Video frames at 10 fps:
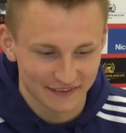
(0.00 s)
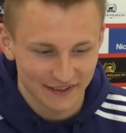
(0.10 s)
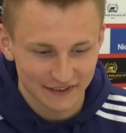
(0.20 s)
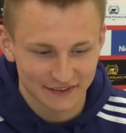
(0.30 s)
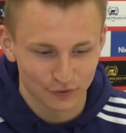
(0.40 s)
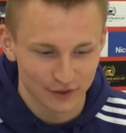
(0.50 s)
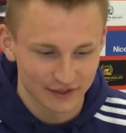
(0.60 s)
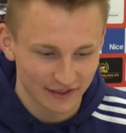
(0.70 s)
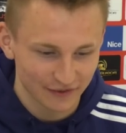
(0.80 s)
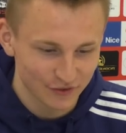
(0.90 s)
Znasz
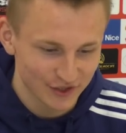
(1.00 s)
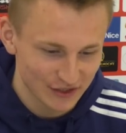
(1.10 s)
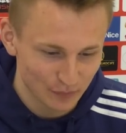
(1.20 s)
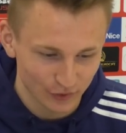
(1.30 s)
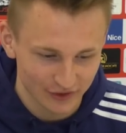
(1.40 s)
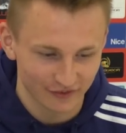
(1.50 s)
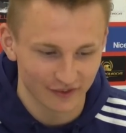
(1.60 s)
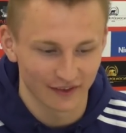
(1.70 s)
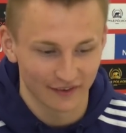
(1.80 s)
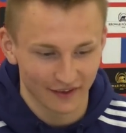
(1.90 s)
sołtysa wsi
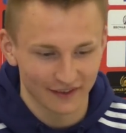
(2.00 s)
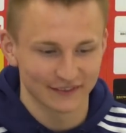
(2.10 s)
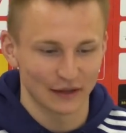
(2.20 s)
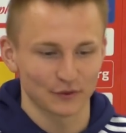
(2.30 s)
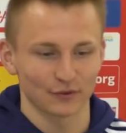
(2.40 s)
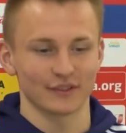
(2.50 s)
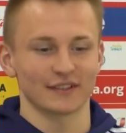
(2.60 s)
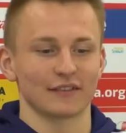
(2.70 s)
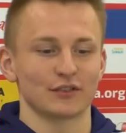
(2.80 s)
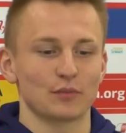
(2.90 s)
Postawele, tak? Znam
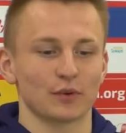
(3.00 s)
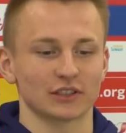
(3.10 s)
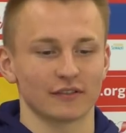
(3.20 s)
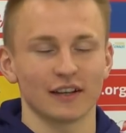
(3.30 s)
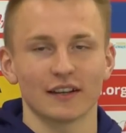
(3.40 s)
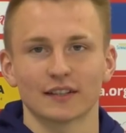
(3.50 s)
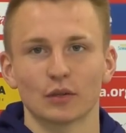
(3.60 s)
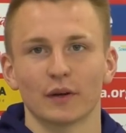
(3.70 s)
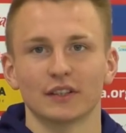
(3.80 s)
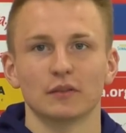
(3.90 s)
sołtysa wsi Postawele, jest
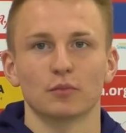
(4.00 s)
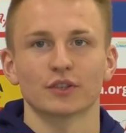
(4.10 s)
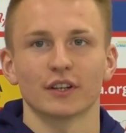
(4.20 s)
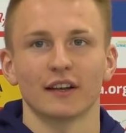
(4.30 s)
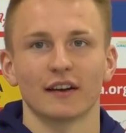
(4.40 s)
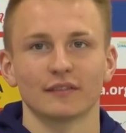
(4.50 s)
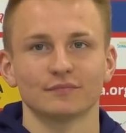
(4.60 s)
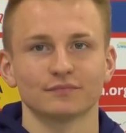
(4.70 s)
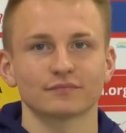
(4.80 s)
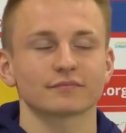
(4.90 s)
to pani Bożena
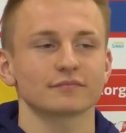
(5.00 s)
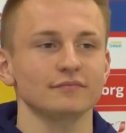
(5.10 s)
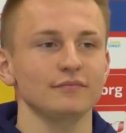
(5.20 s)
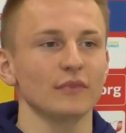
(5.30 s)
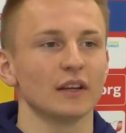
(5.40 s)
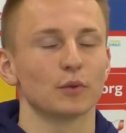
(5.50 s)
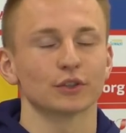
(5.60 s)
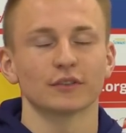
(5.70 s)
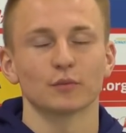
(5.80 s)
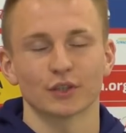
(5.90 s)

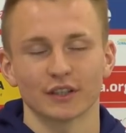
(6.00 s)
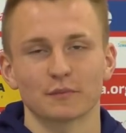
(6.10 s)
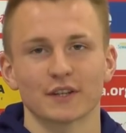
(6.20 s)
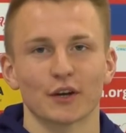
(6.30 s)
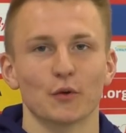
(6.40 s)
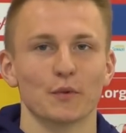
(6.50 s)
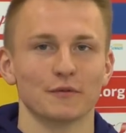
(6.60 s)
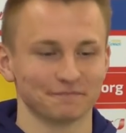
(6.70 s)
burza na Przekop.